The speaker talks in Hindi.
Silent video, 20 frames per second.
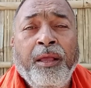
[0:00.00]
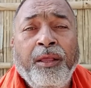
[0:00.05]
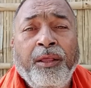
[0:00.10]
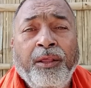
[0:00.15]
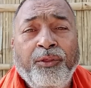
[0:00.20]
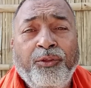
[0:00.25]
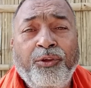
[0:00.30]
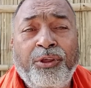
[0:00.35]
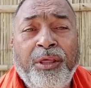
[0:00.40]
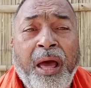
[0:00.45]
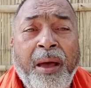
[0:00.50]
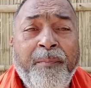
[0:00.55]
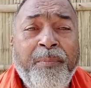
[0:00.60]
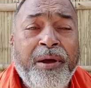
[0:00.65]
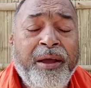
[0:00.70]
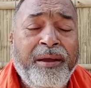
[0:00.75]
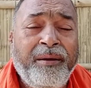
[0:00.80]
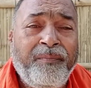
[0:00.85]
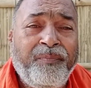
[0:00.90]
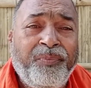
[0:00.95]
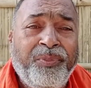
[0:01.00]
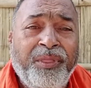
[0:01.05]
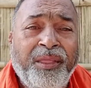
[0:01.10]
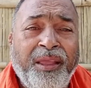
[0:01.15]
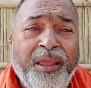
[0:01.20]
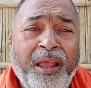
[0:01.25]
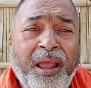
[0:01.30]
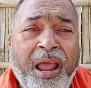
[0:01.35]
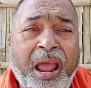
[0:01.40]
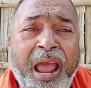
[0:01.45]
तो सब
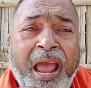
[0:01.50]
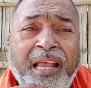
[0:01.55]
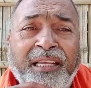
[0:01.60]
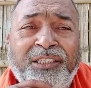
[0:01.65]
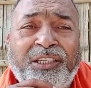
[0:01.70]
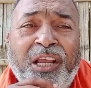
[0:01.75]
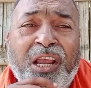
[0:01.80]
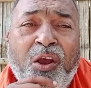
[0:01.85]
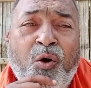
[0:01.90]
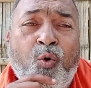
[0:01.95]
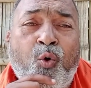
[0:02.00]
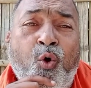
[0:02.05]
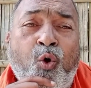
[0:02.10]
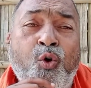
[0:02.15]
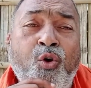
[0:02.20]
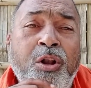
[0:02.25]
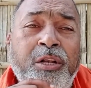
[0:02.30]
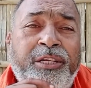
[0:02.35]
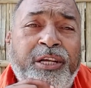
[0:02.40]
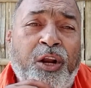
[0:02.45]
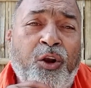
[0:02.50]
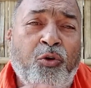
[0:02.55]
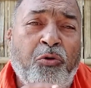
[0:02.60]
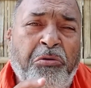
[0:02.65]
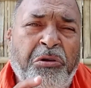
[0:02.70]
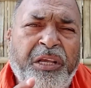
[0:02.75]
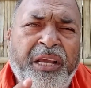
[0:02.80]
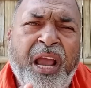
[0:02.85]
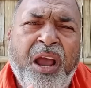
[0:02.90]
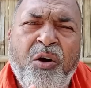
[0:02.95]
ऐसी ऊल
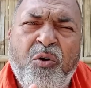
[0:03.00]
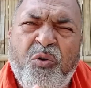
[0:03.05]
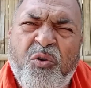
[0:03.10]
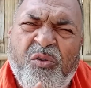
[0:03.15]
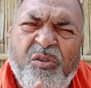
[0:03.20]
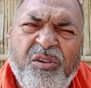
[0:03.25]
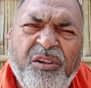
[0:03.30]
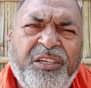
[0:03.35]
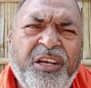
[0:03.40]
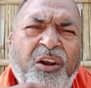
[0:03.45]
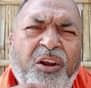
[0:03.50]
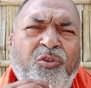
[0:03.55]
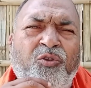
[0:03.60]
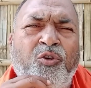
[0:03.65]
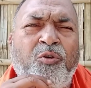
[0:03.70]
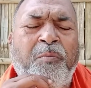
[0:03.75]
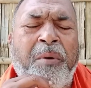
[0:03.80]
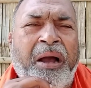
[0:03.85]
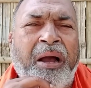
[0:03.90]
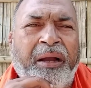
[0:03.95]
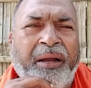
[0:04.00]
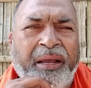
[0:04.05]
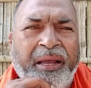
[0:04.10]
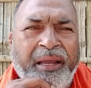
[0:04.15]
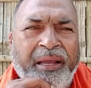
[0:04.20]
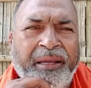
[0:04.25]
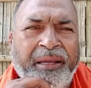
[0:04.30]
जलूल ये ऊल जलूल मांग है